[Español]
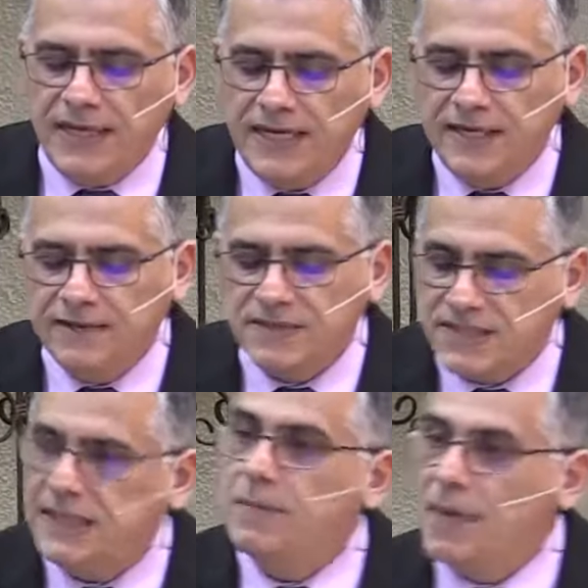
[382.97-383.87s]
Y,
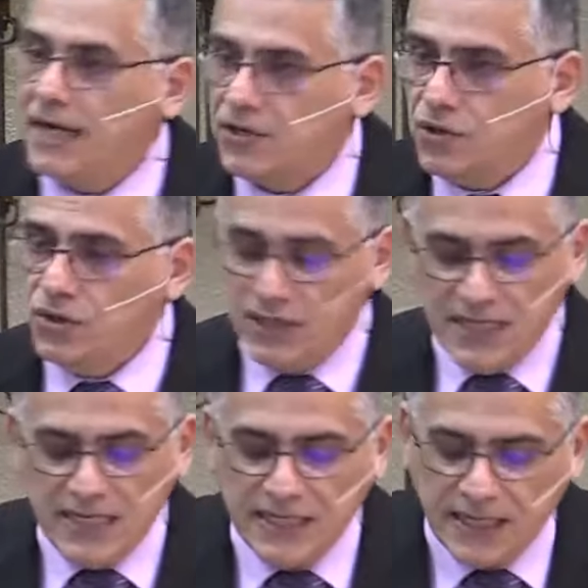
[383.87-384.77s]
sin embargo,
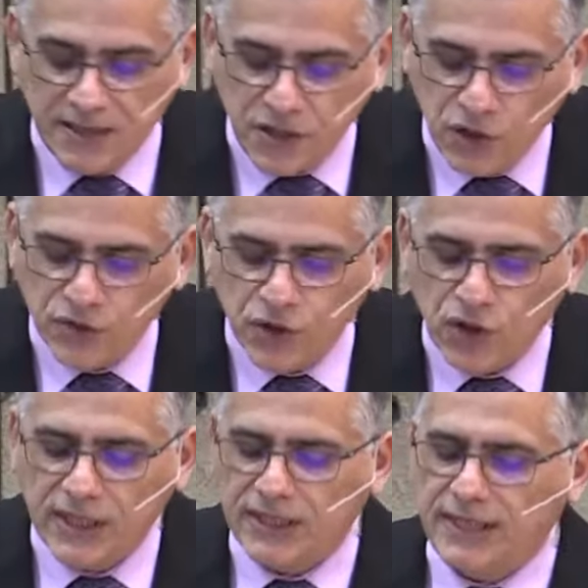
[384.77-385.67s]
que Dios
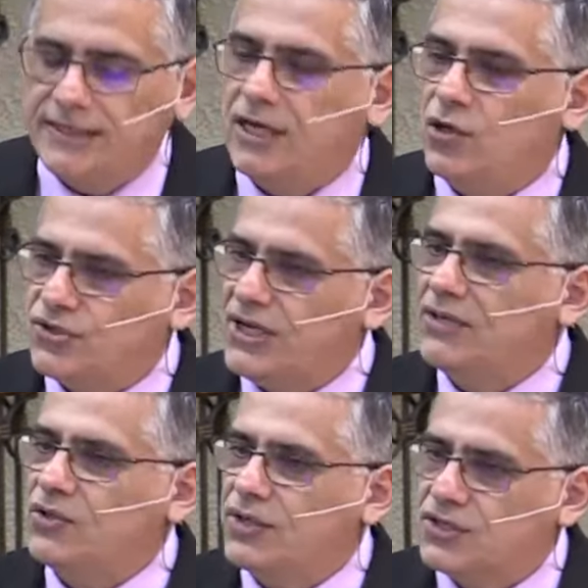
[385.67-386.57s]
no decreta los
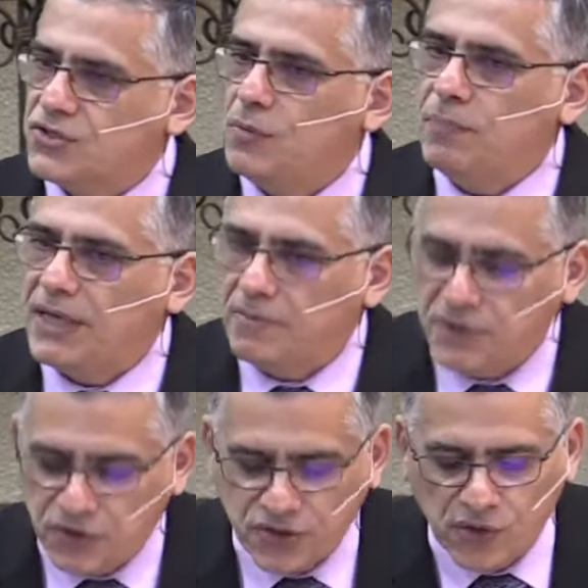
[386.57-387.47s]
actos que son
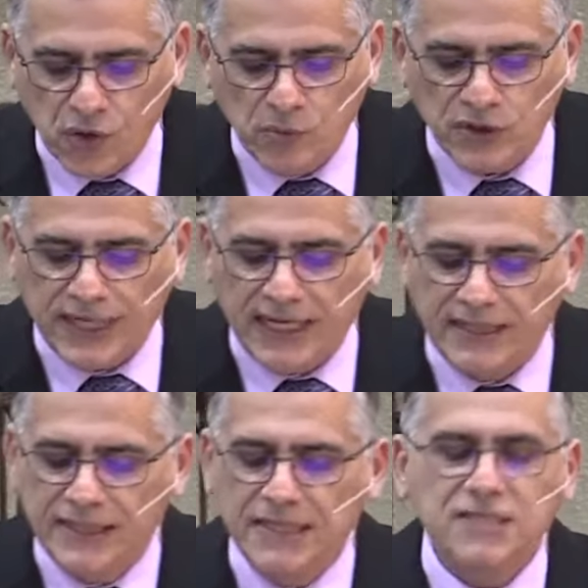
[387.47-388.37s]
pecaminosos como
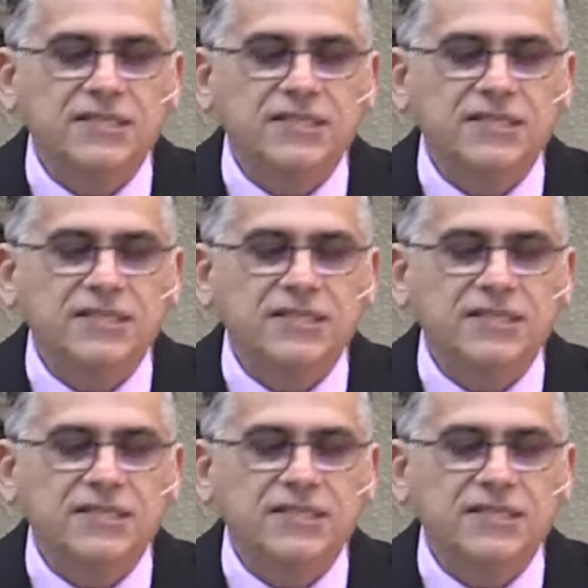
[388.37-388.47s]
tal,